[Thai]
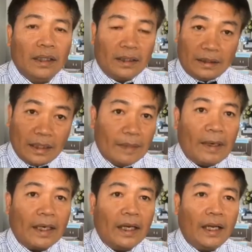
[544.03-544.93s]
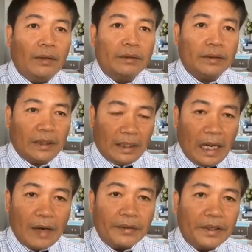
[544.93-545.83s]
จัดตั้งรัฐบาลได้แล้ว แต่
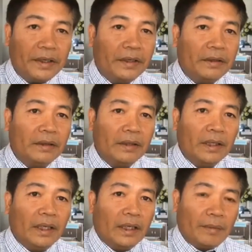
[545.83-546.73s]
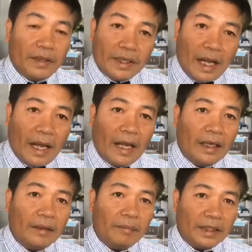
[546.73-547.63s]
คราวนี้มีนา
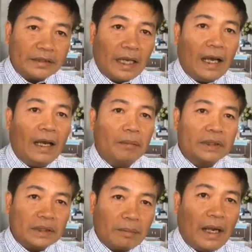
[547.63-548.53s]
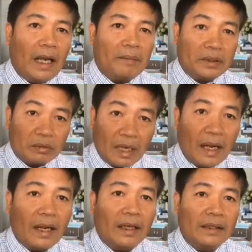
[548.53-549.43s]
เมษาพฤษภามิถุนา
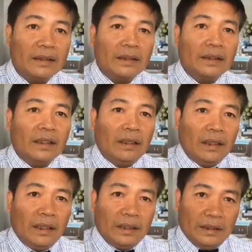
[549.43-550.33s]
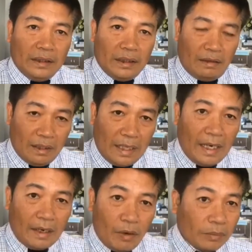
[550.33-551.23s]
กรกฎา
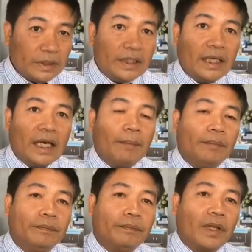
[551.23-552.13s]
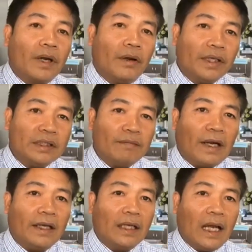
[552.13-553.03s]
ครบ 4 เดือนครับ 120 วั
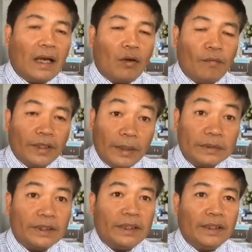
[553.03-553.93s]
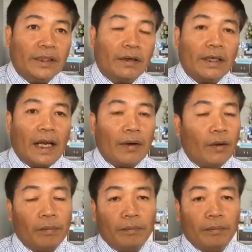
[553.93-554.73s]
นเลยถ้าหากครบวันที่24 กรกฎาคมคร